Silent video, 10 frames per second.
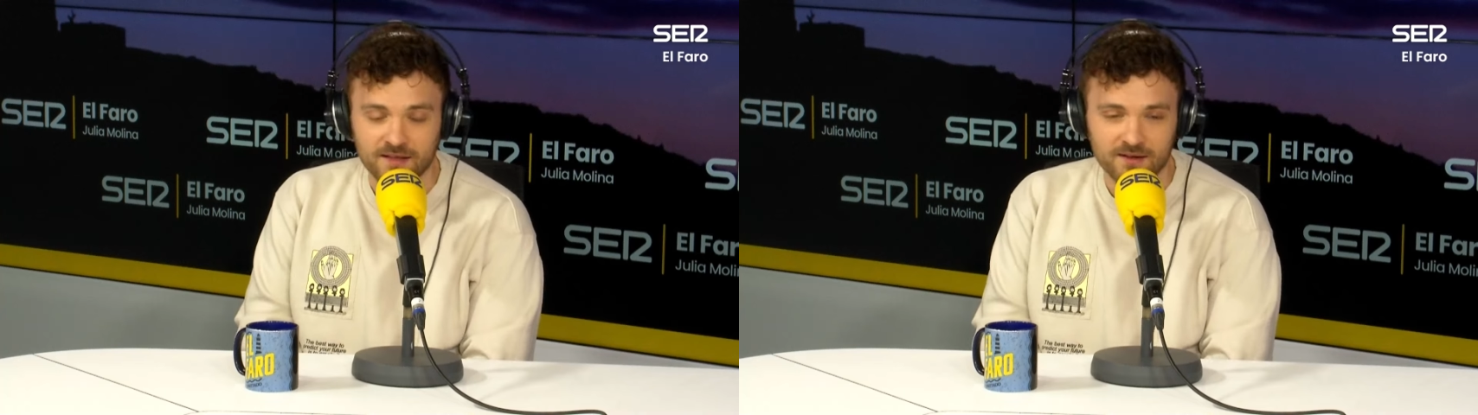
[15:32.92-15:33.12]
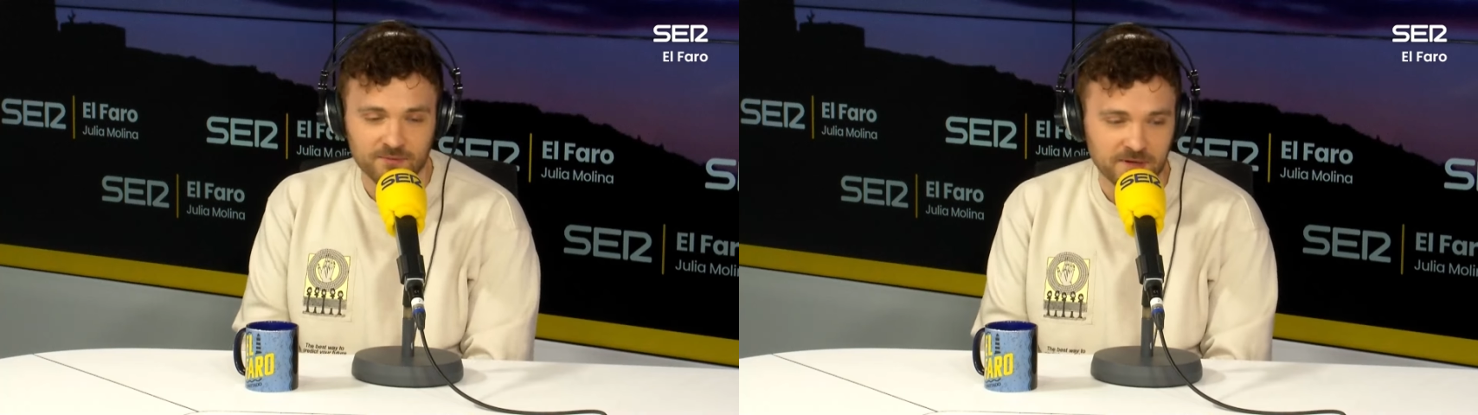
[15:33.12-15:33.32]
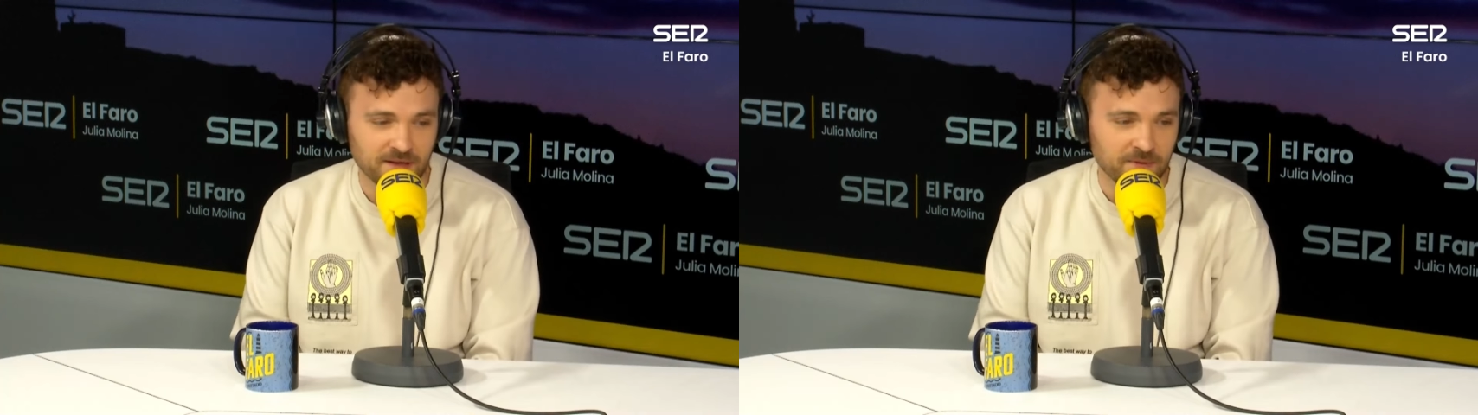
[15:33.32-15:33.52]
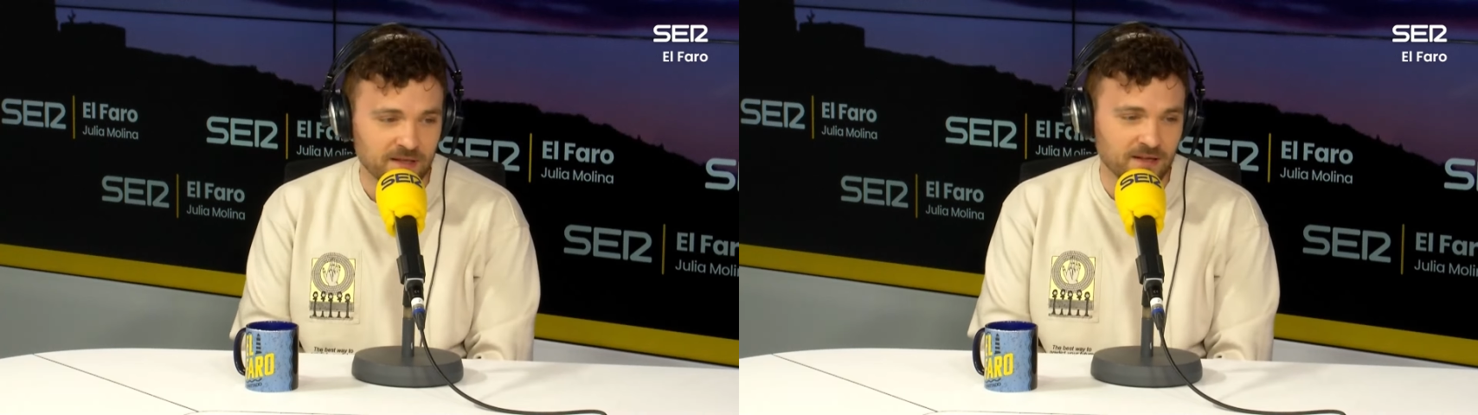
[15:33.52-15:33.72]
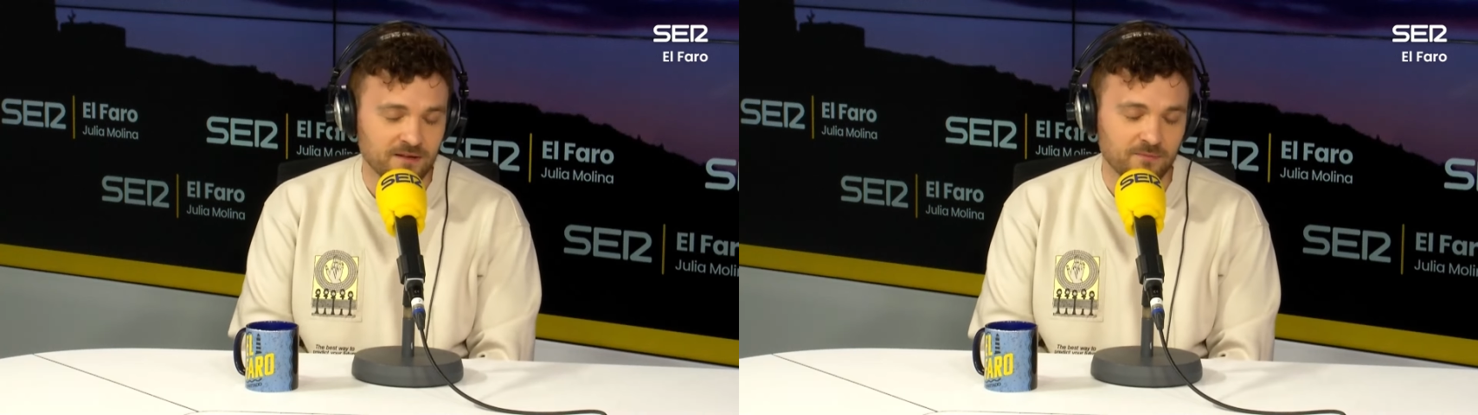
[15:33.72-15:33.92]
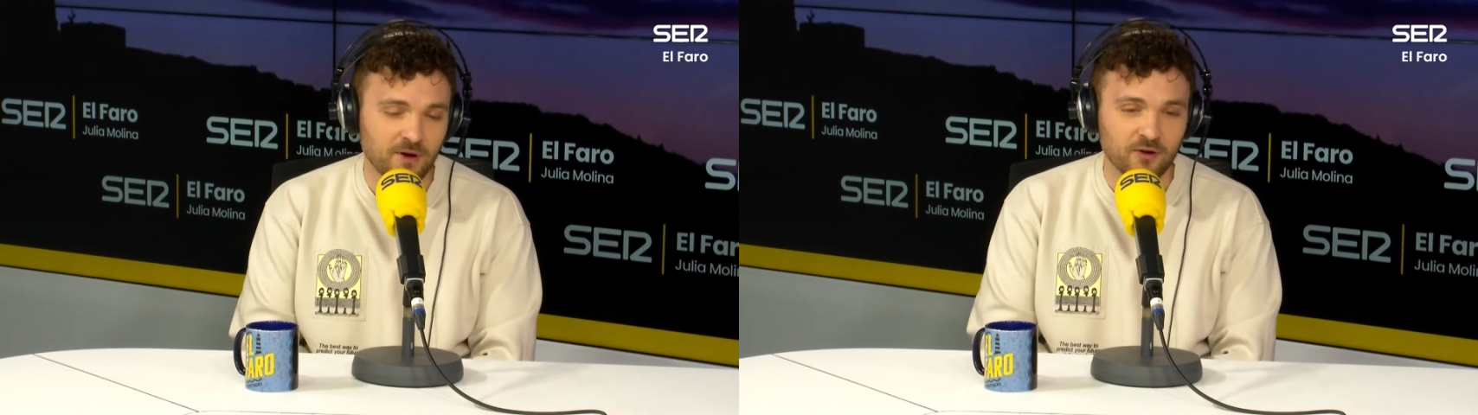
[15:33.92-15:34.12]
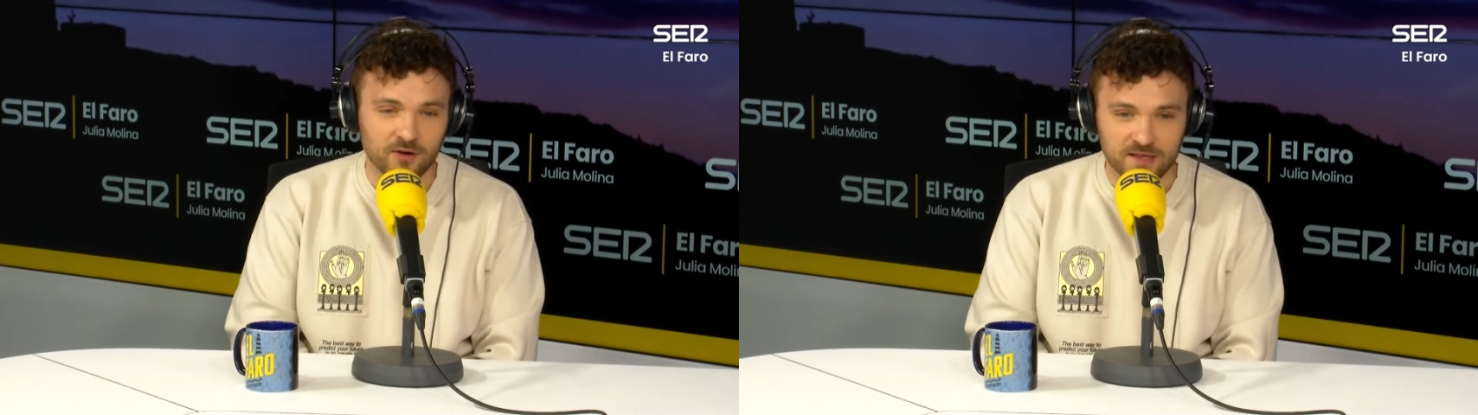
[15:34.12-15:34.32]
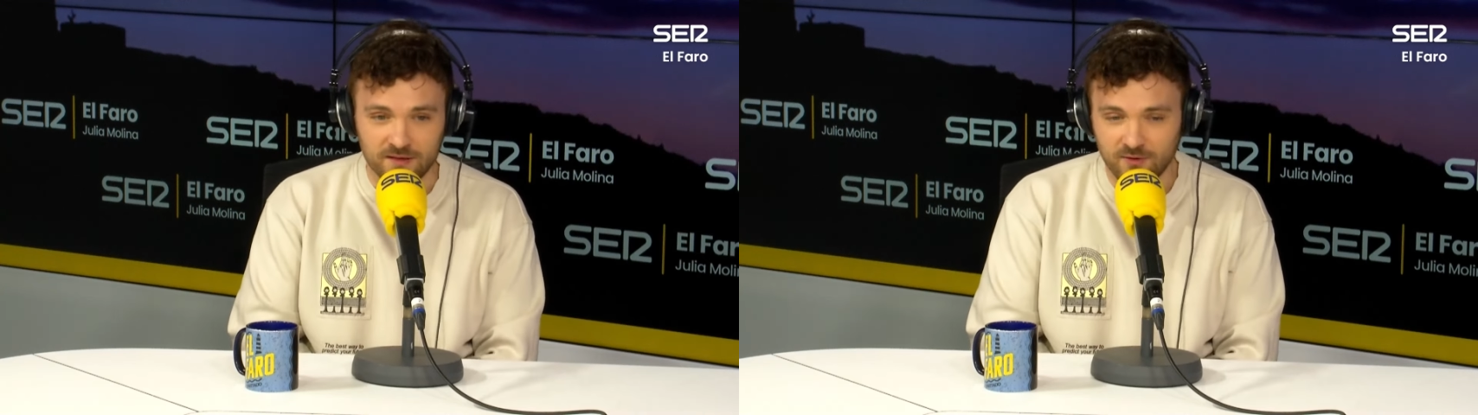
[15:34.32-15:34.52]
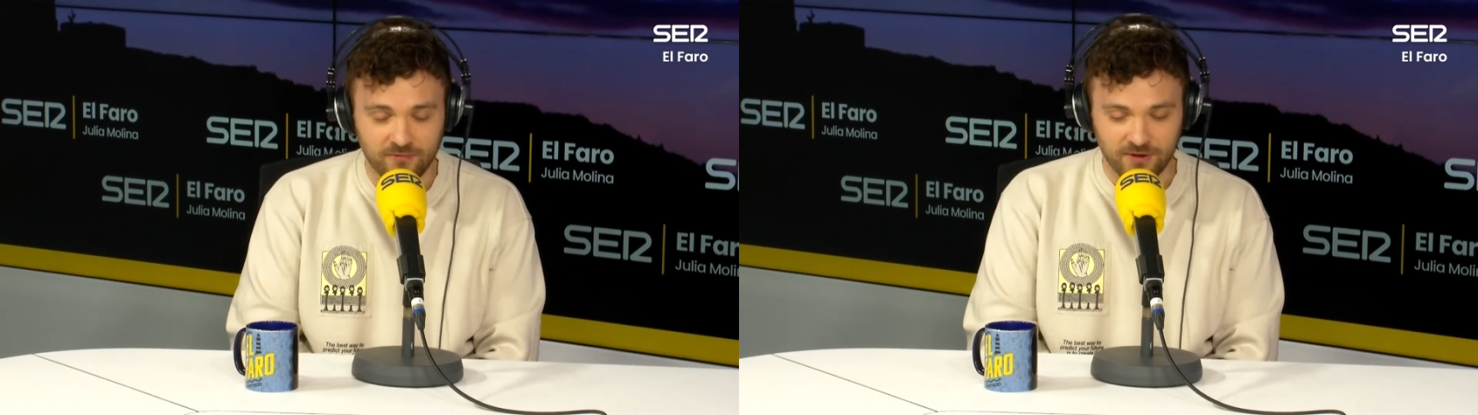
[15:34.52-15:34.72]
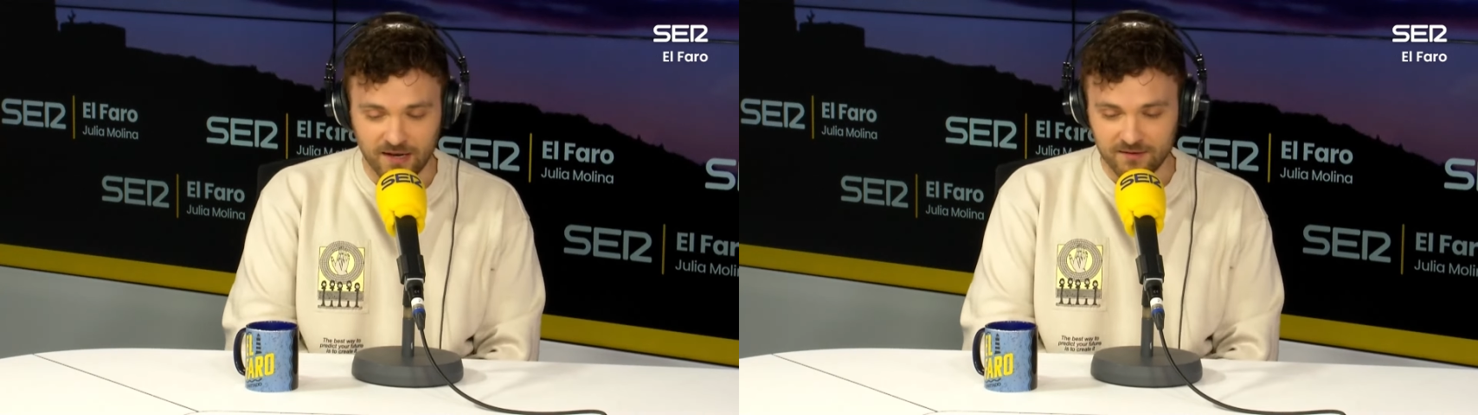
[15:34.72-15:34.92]
sí, completamente. Bueno, es eso al
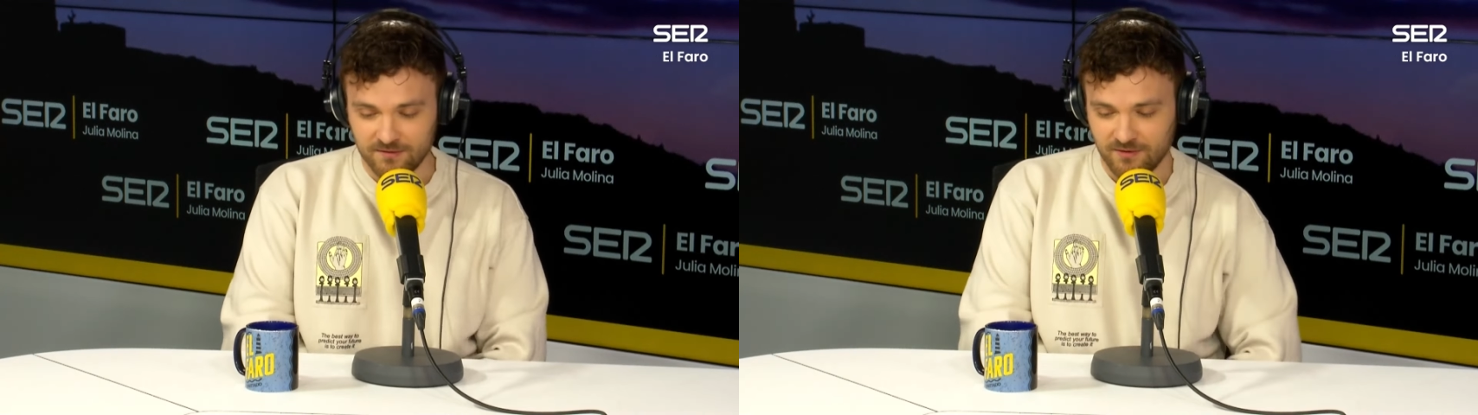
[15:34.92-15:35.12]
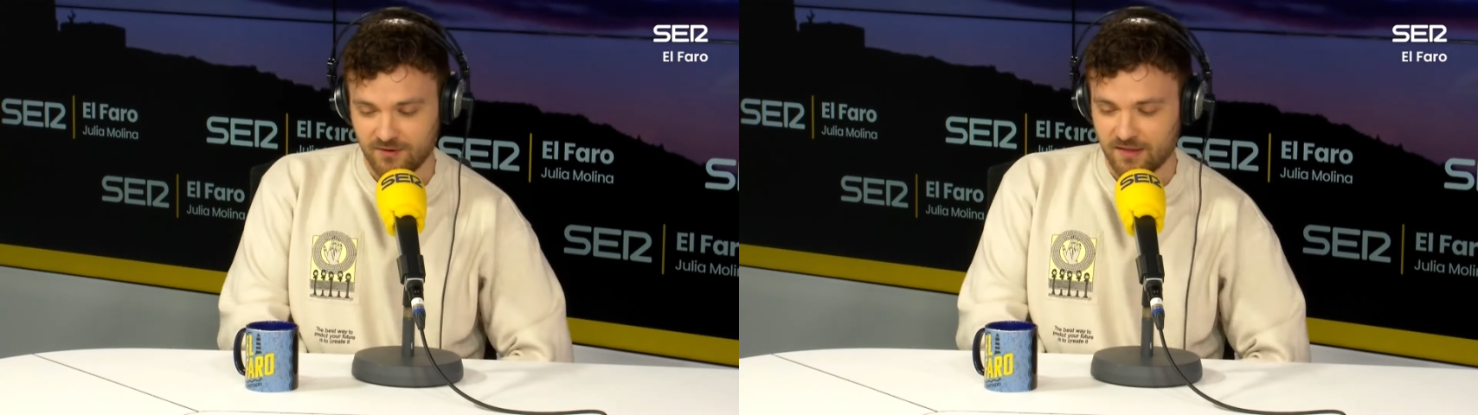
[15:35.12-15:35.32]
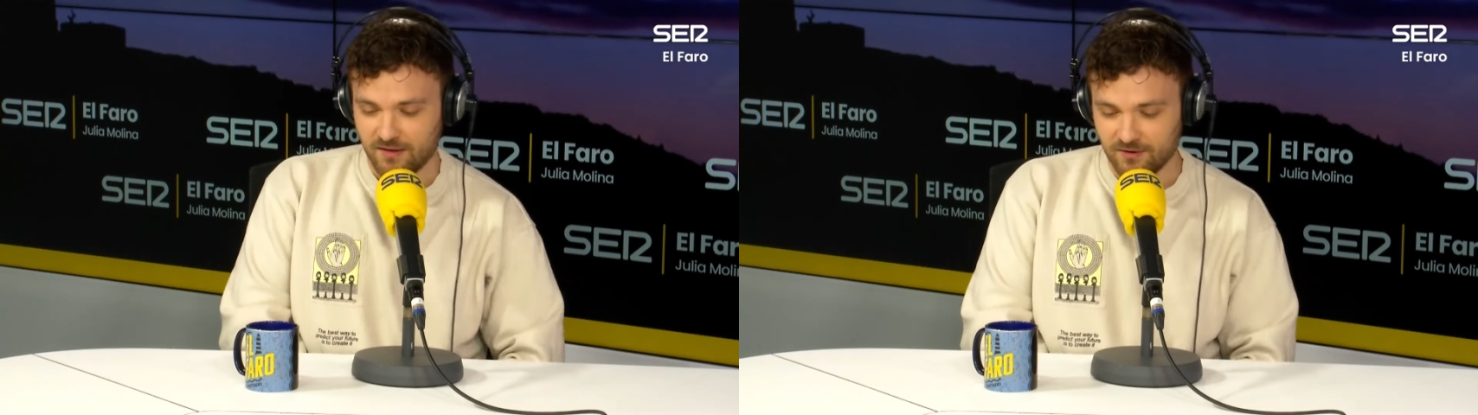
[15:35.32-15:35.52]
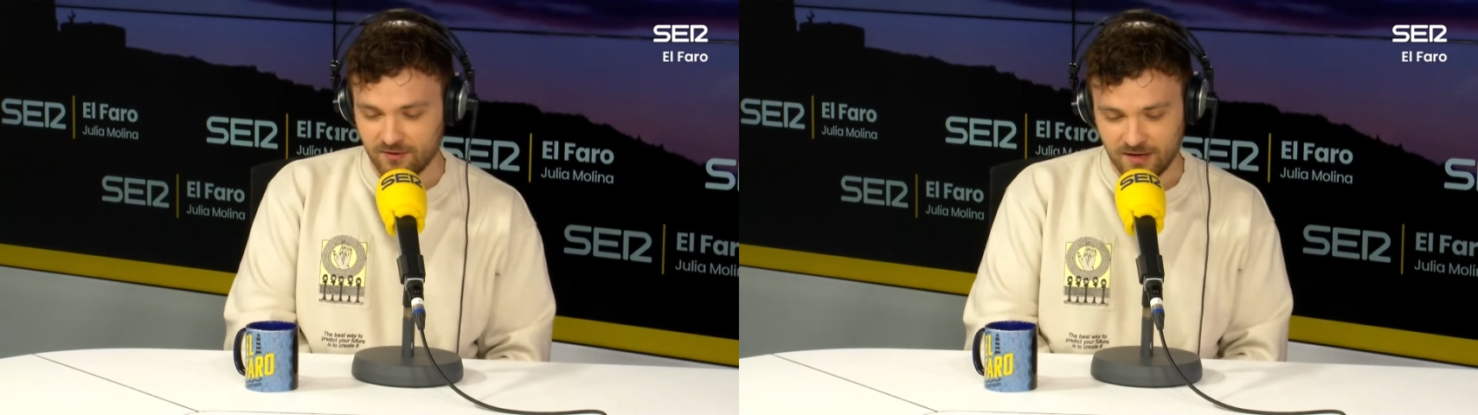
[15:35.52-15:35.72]
final lo que digo,